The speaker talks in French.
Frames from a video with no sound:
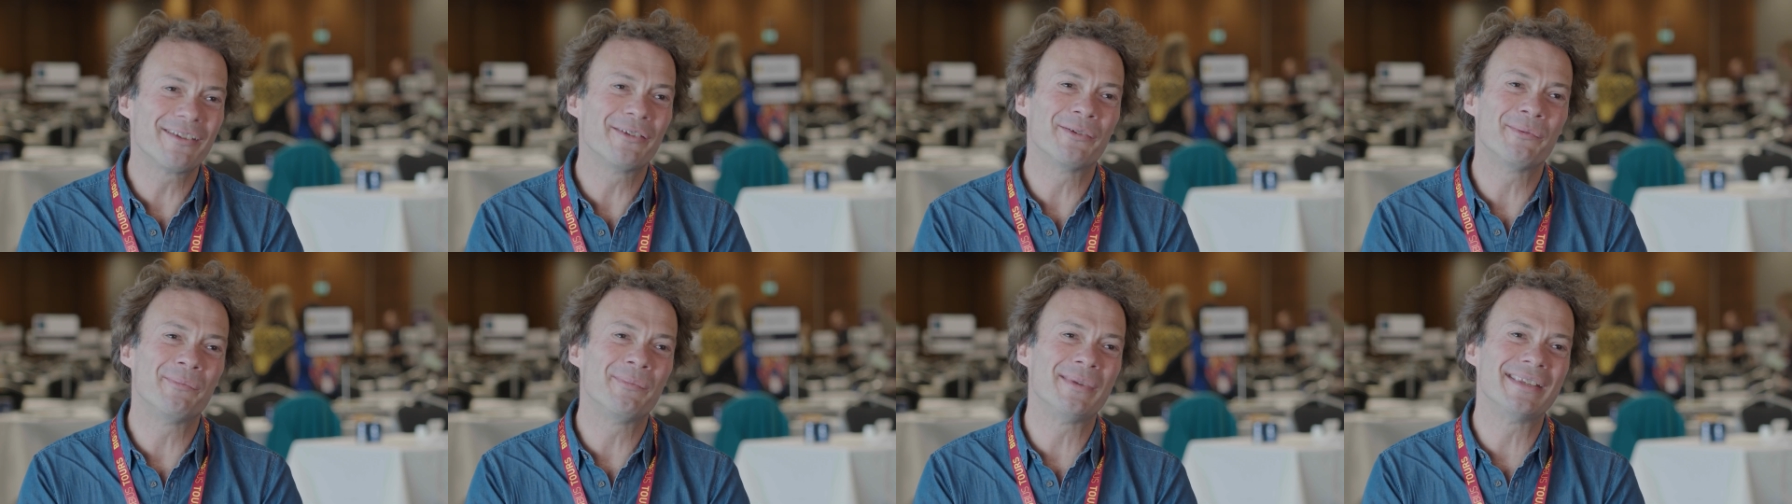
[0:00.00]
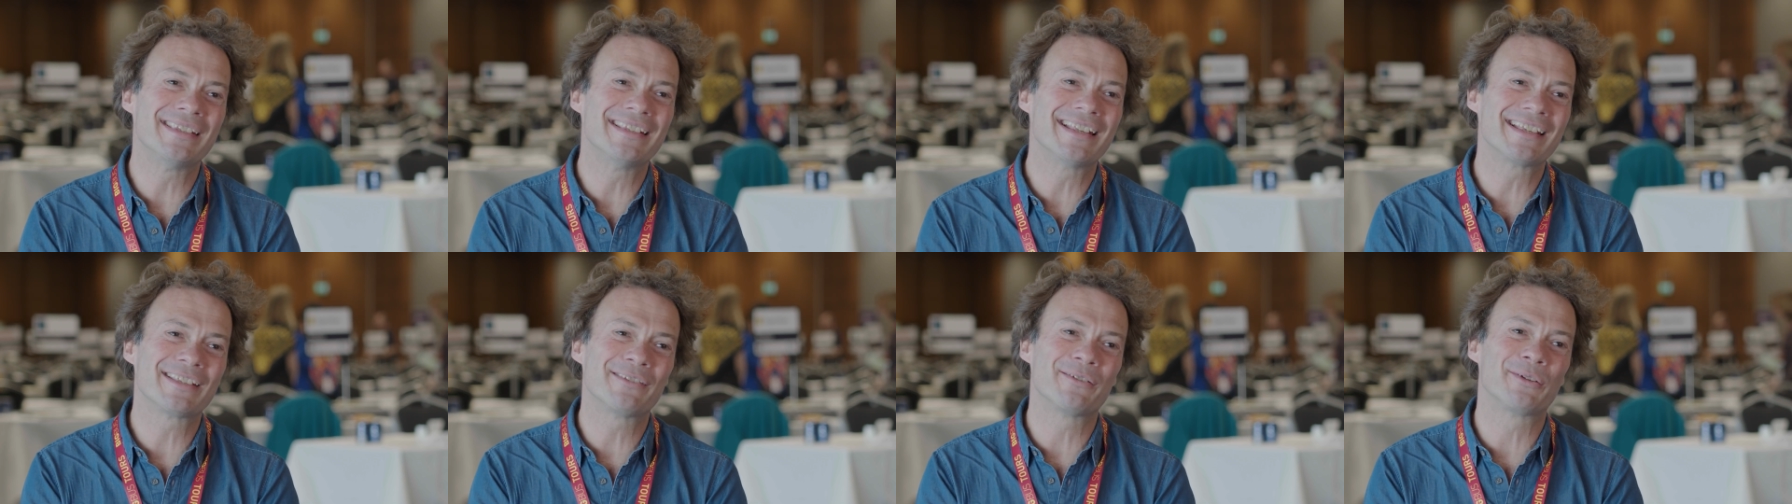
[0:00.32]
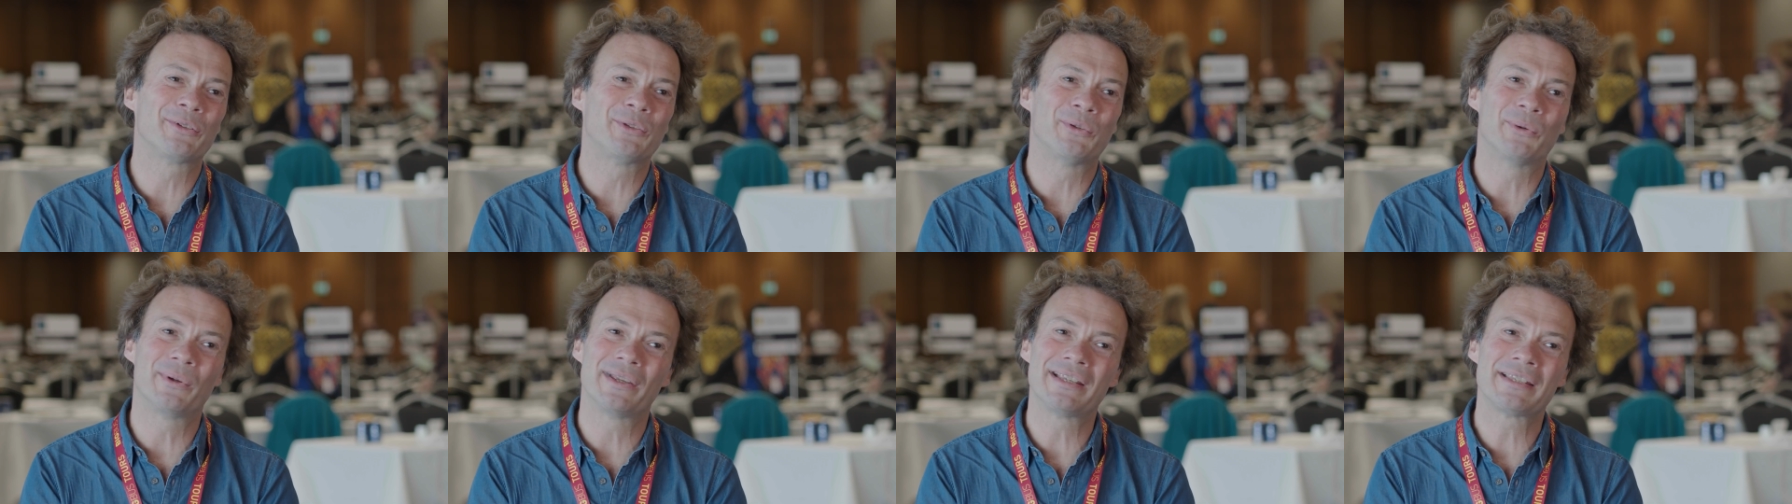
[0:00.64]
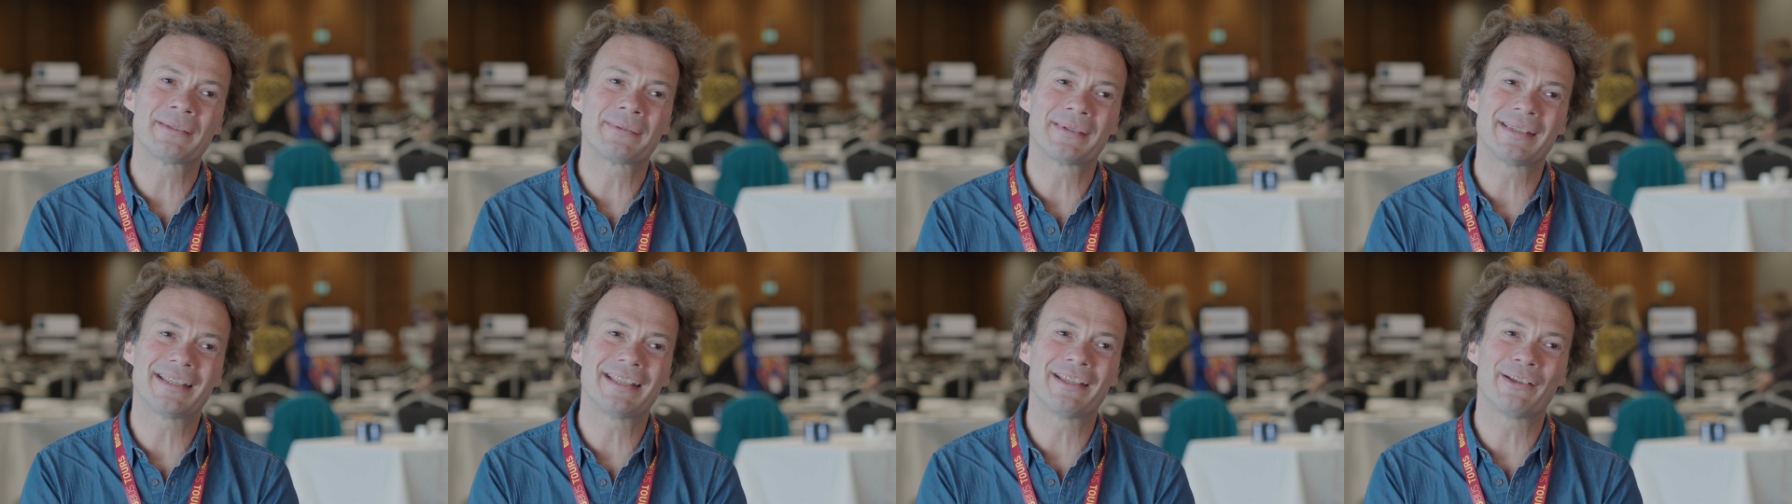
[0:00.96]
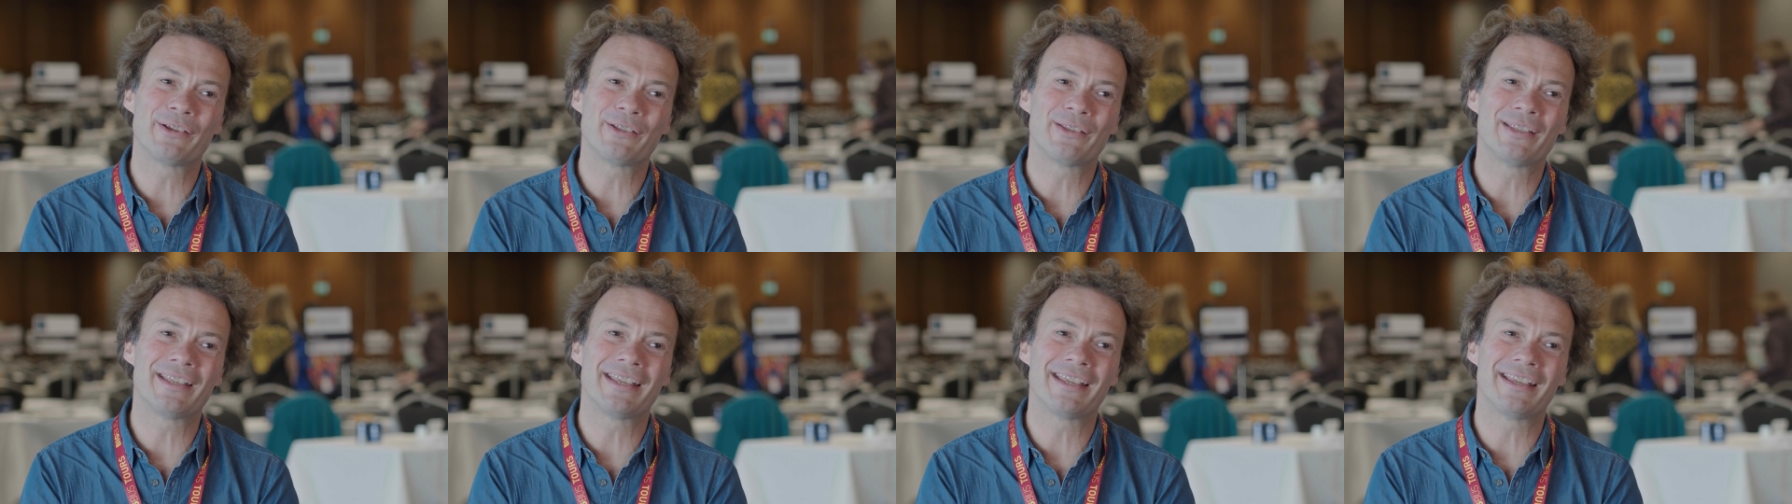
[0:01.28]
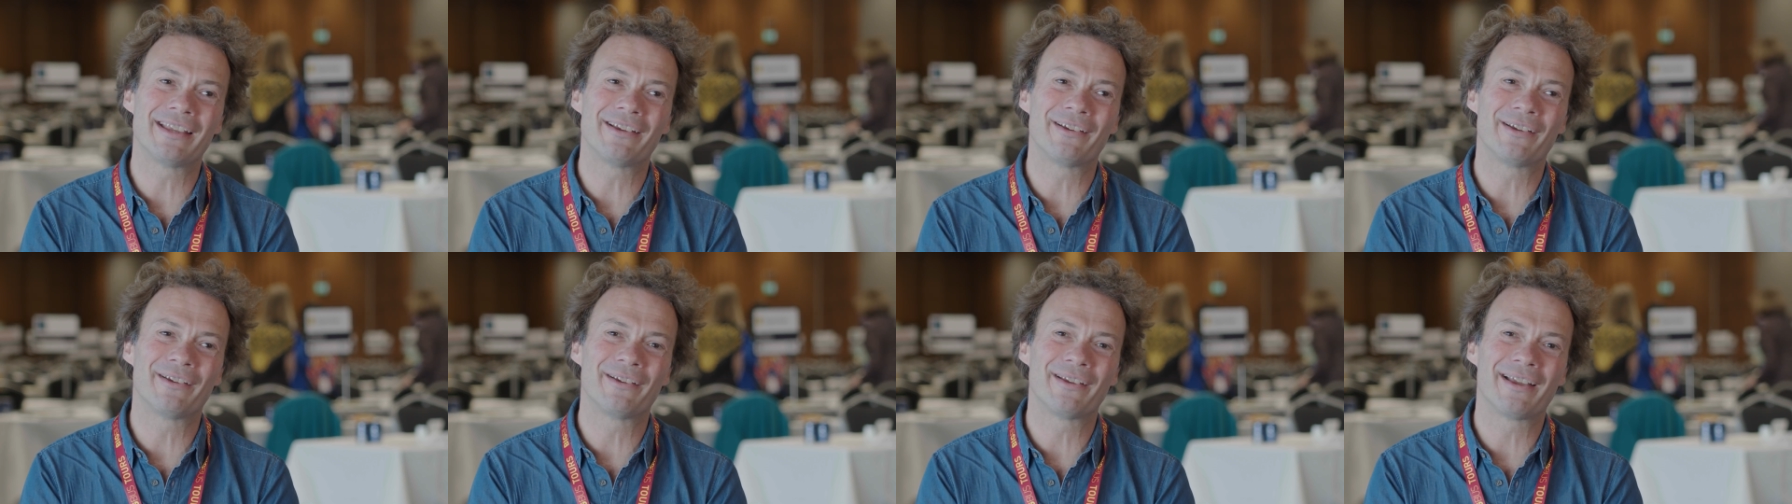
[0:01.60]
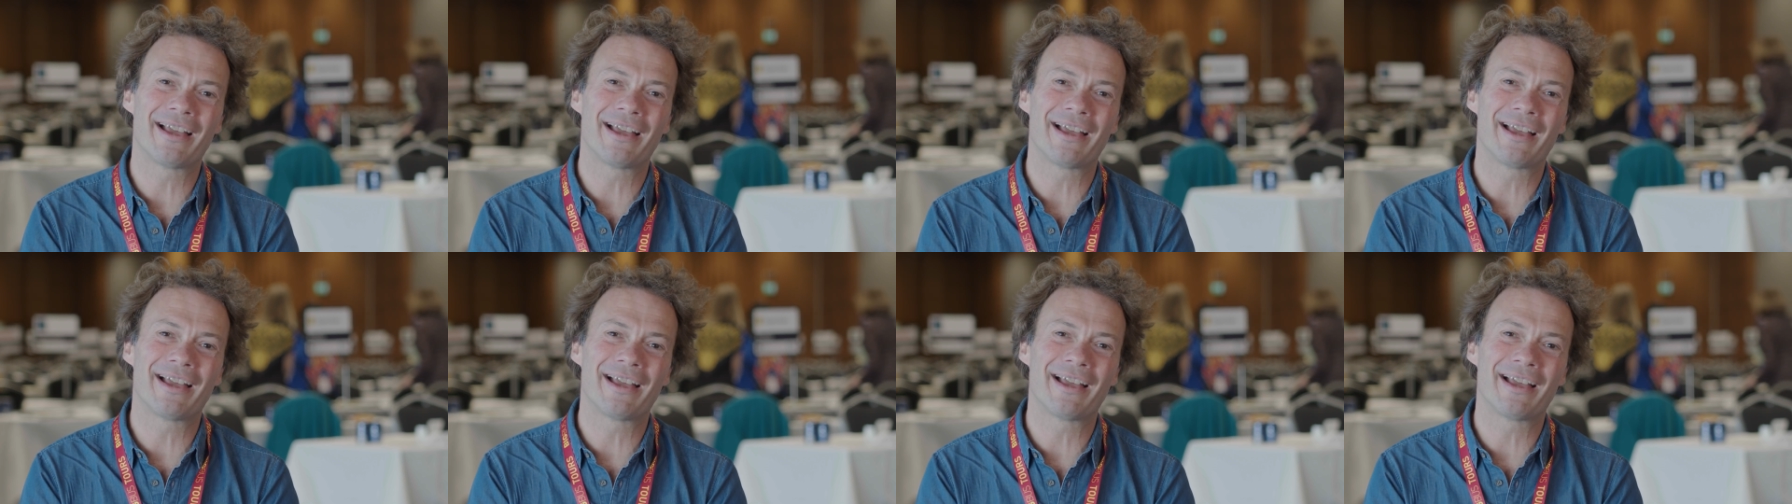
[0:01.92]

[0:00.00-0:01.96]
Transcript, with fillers: le business dans le tourisme, c'est